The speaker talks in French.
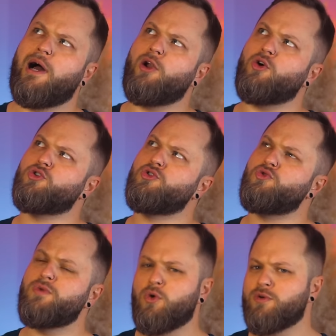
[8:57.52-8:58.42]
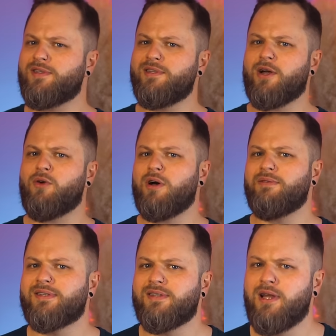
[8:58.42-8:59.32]
Alors je suis aussi d'accord
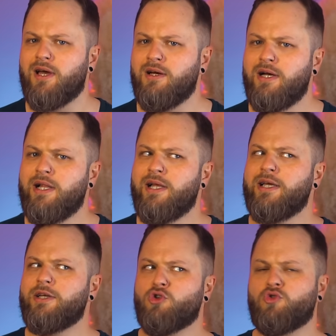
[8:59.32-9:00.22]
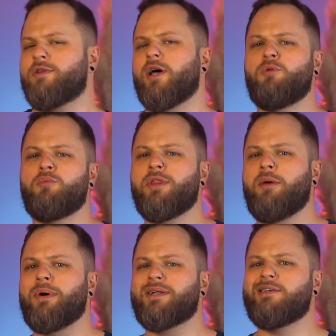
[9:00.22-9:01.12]
avec celle-là, et je suis en train de me demander
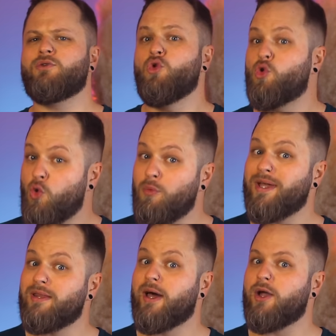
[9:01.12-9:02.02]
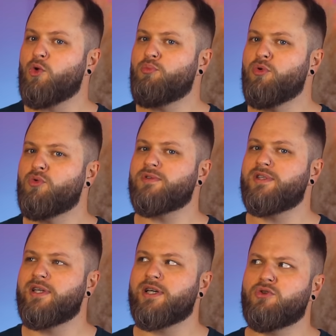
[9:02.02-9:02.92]
à partir de combien de règles on peut
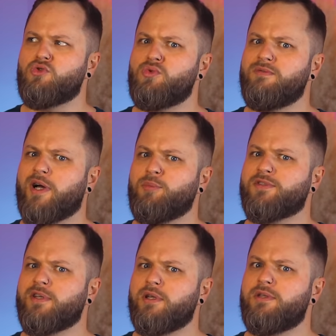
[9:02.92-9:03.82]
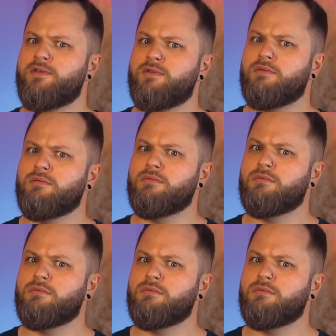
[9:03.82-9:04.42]
considérer que je suis vraiment sataniste.